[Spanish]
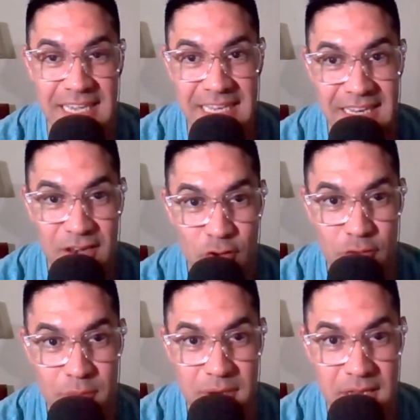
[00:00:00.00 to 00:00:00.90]
en el
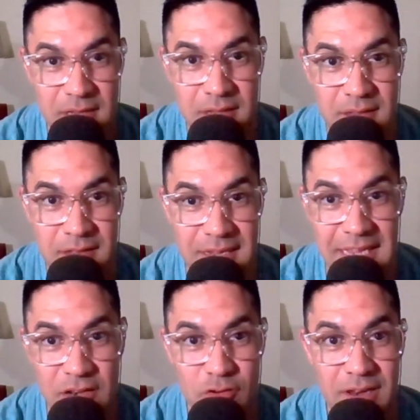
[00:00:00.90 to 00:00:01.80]
hombre
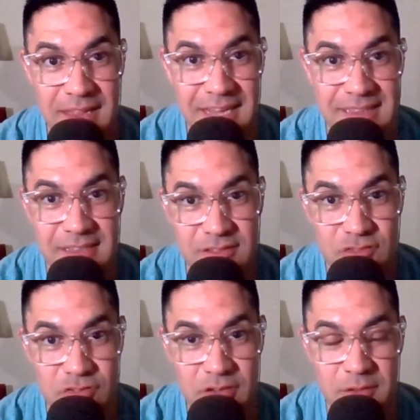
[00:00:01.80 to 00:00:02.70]
que no le da
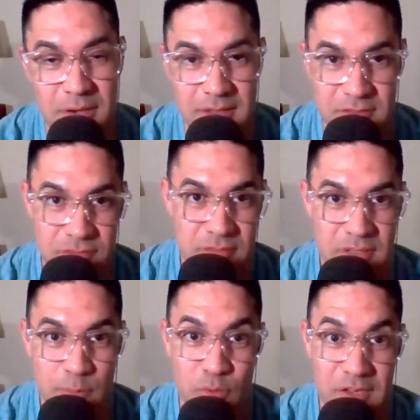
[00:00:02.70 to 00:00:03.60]
atención y validación.
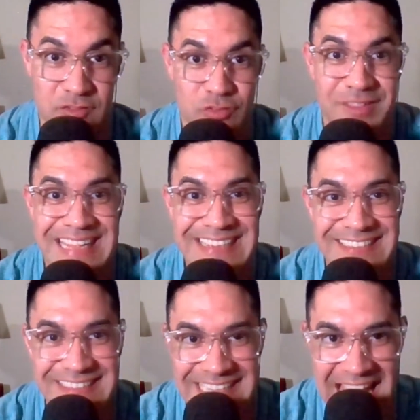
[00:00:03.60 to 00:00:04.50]
Y por eso
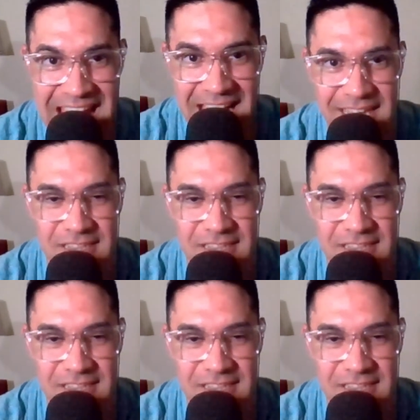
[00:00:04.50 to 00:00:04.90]
desea